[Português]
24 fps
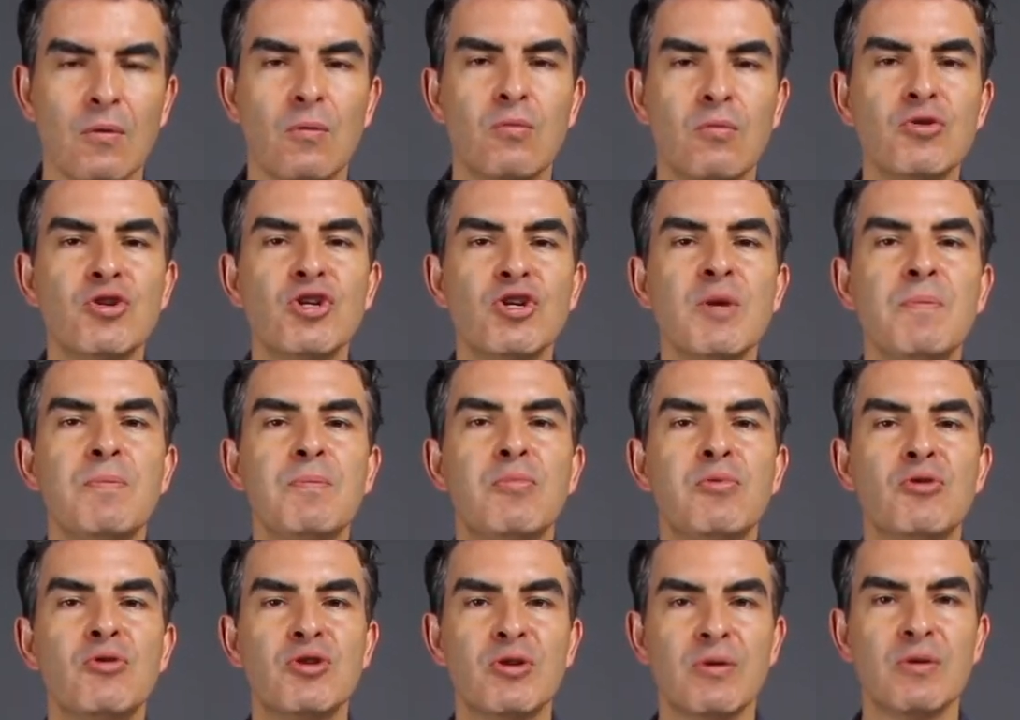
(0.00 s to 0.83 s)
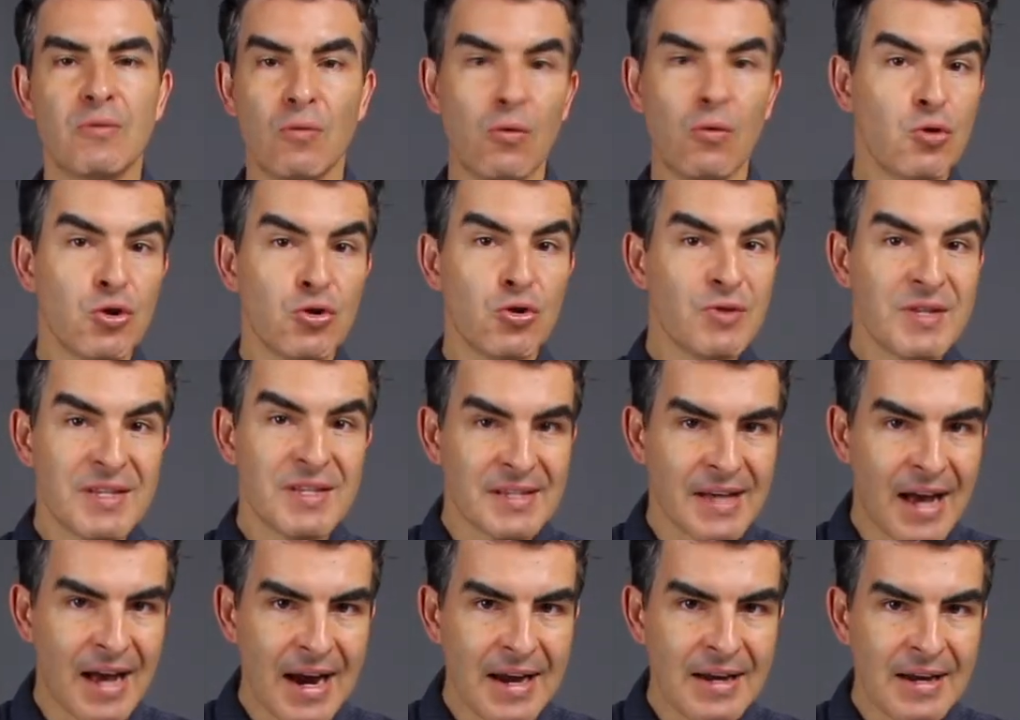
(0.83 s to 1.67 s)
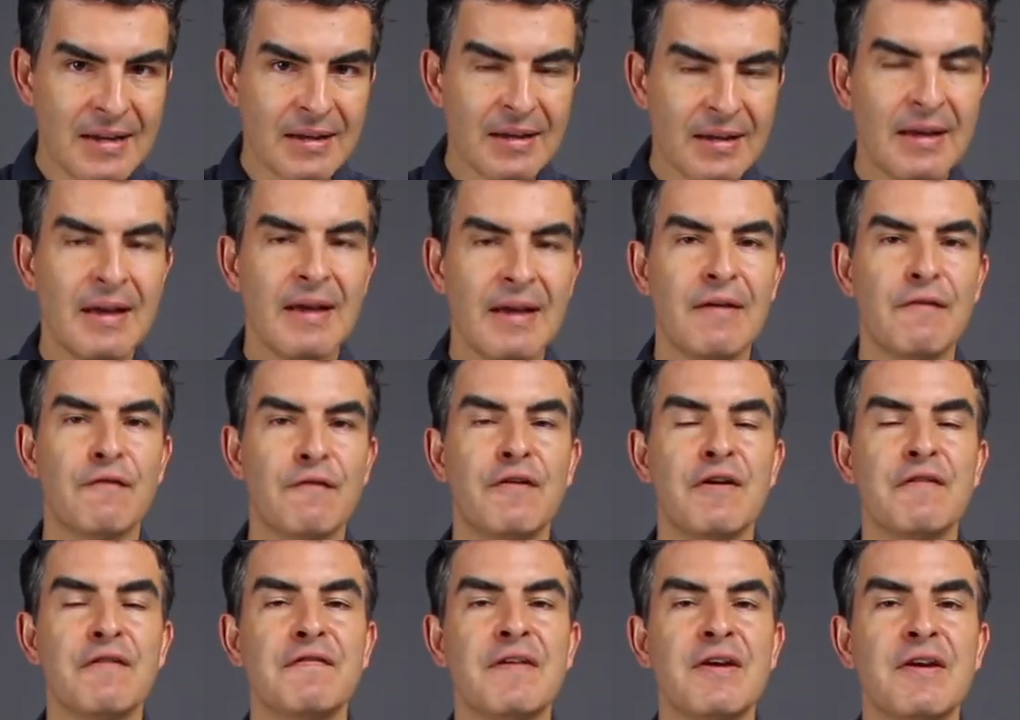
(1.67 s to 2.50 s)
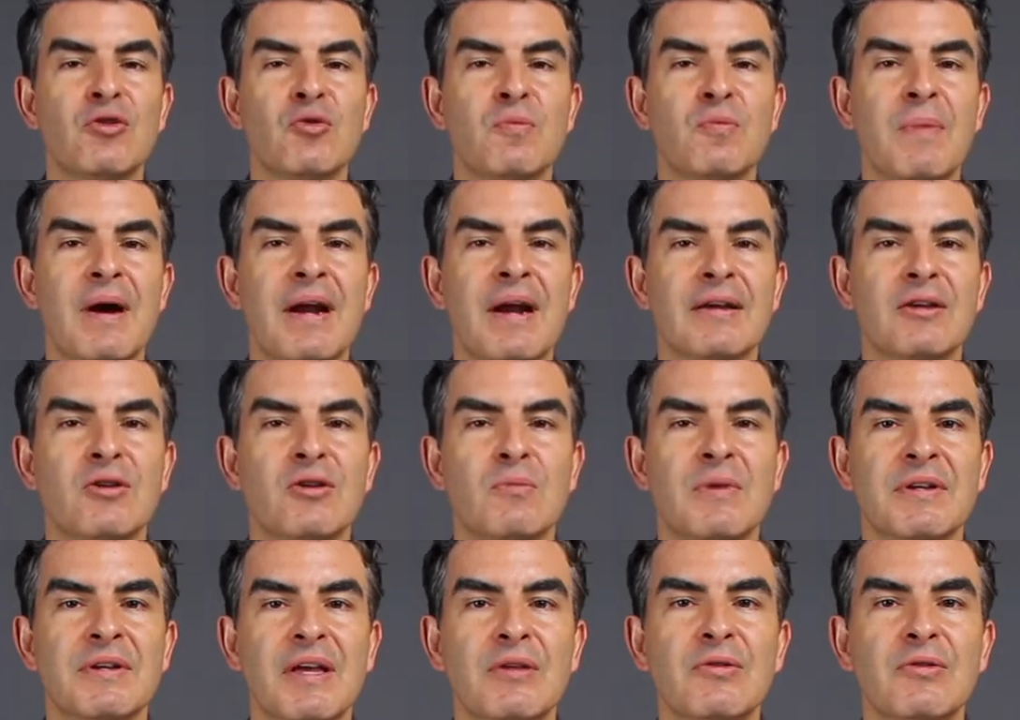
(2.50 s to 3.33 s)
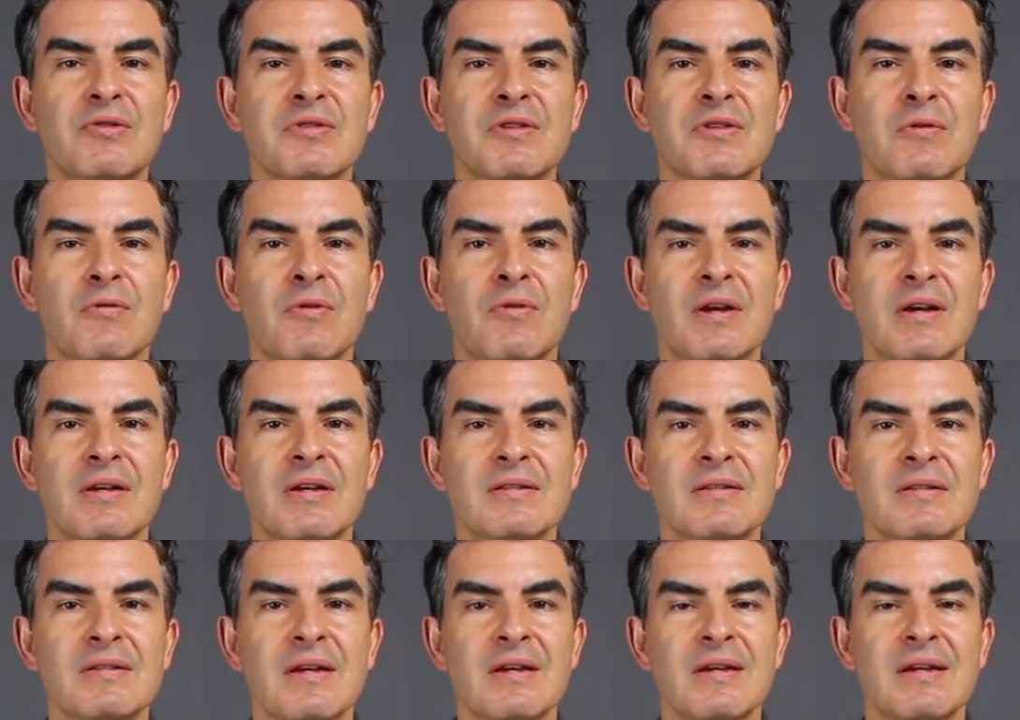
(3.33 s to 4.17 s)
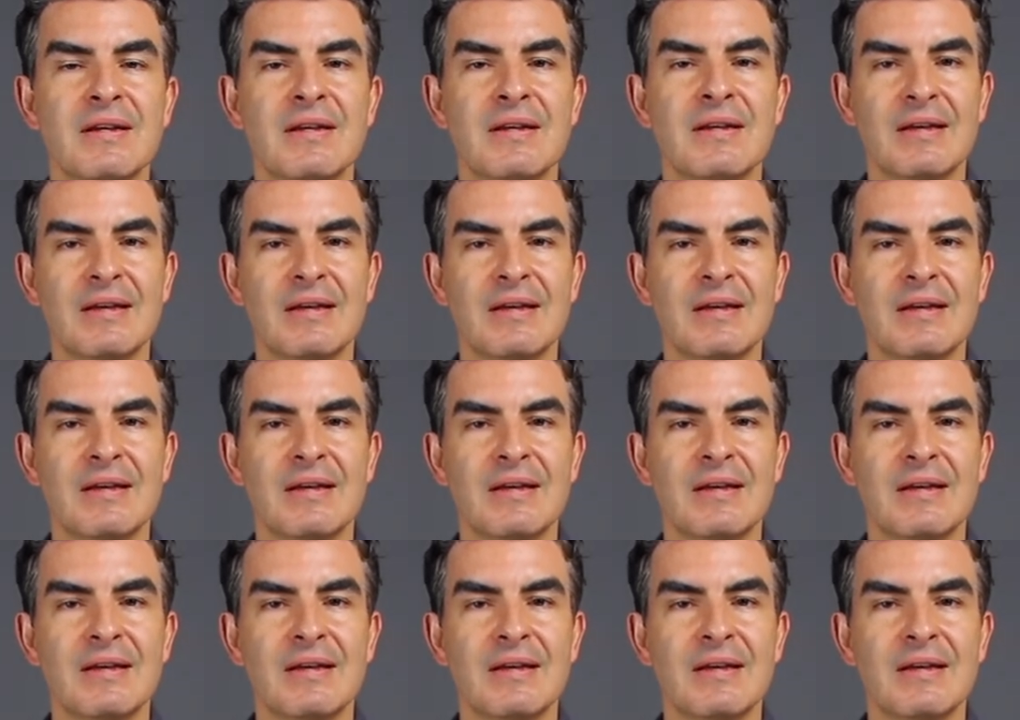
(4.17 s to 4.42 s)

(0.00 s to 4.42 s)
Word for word: um tipo de cujo design foi feito para que o mandado de segurança